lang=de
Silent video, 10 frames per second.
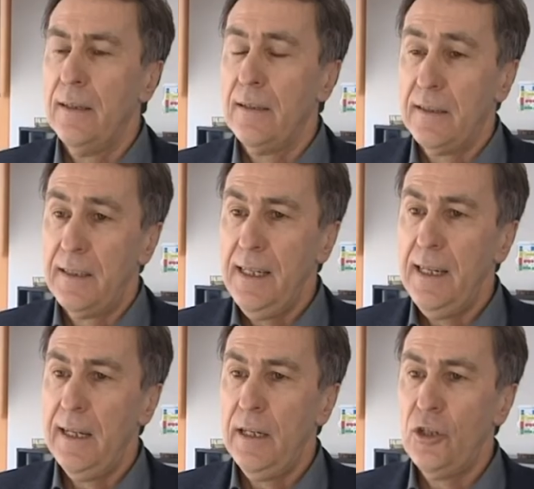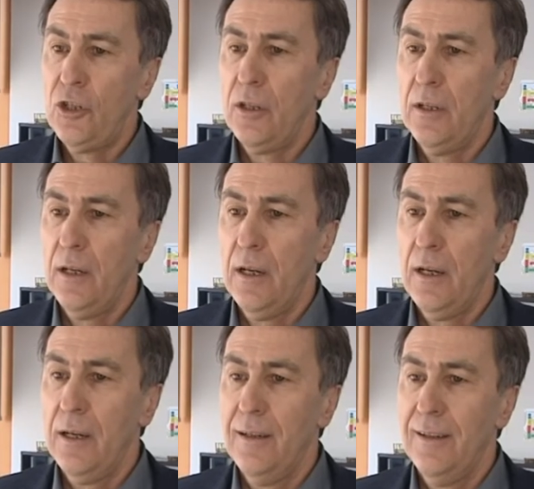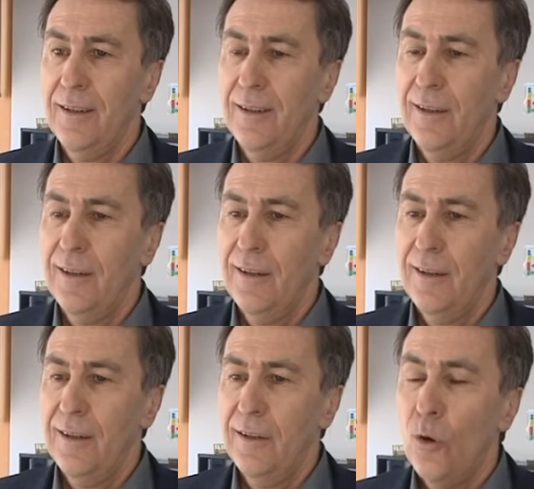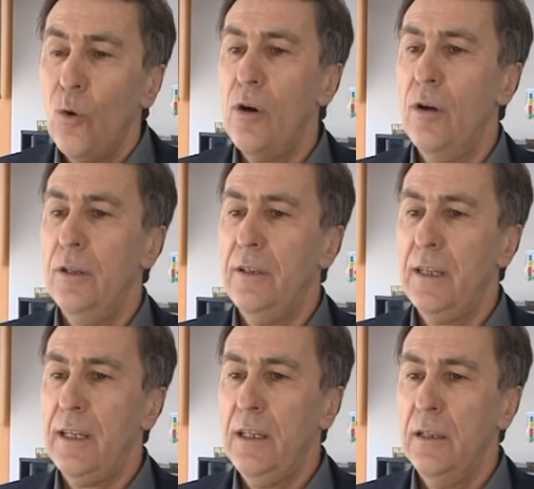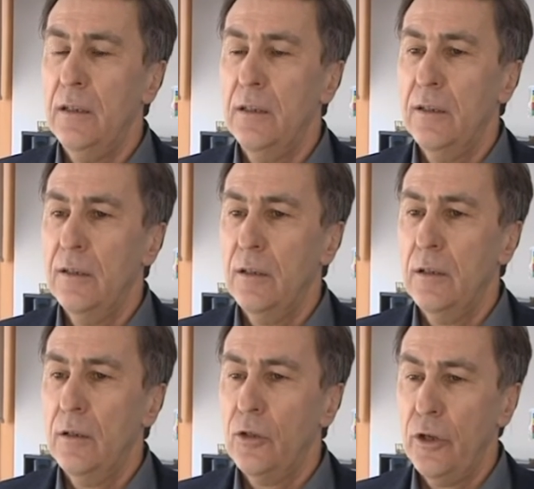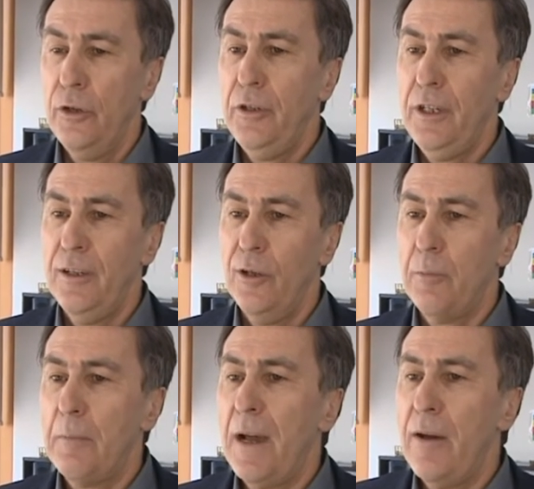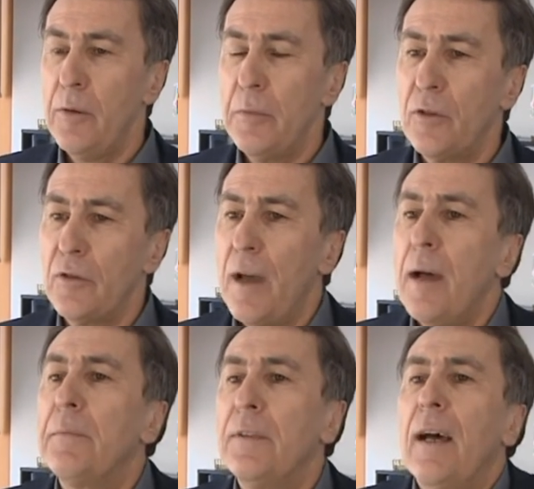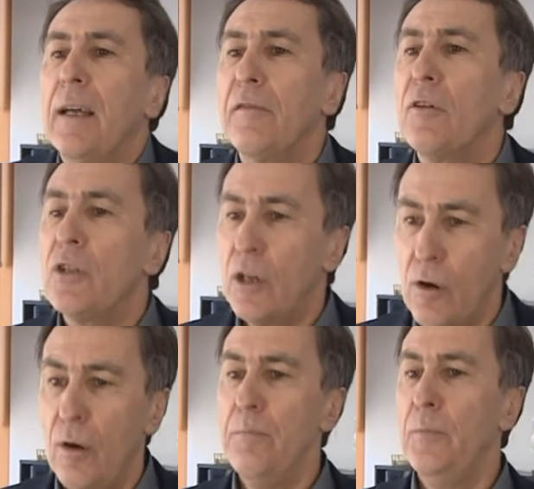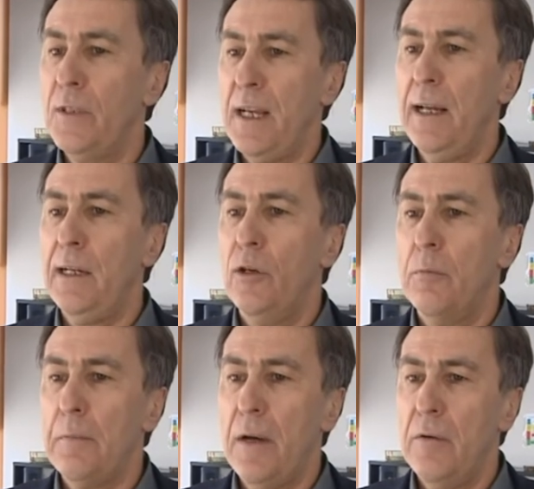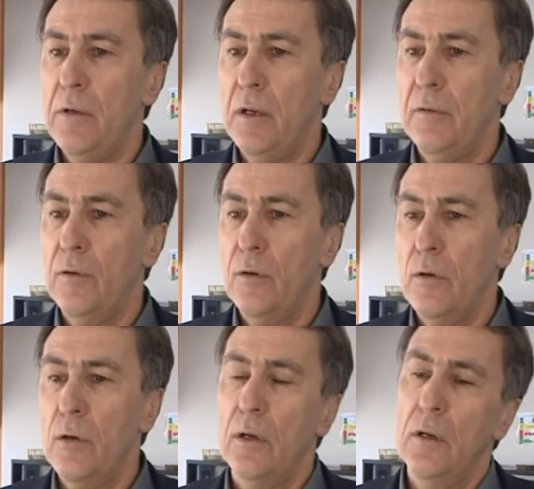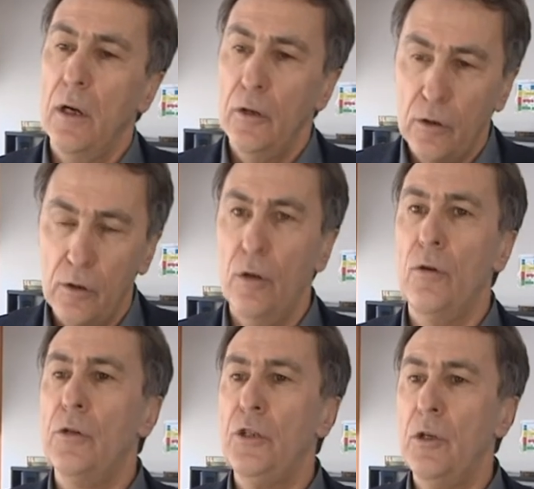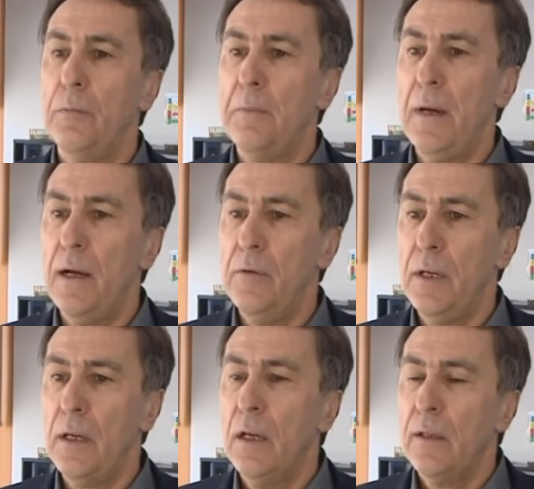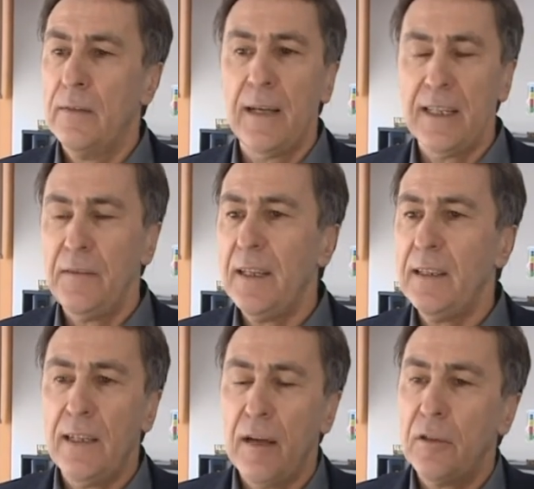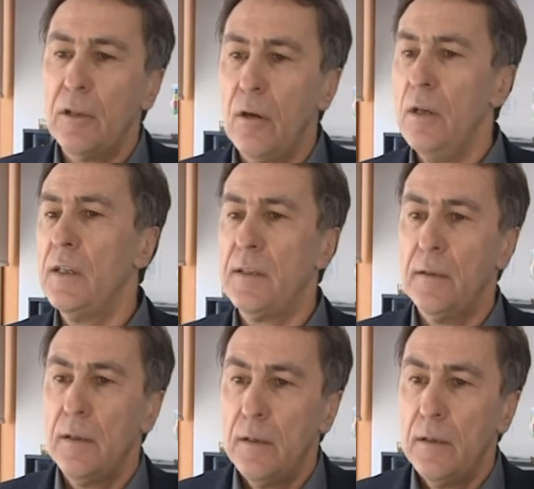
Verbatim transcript: Das Ziel ist, eine äh, nachhaltige schöne Überbauung. Mir schwebt eigentlich fast eine campusähnliche Überbauung vor, eine ökologische Überbauung. Das heißt, es wird nicht einfach alles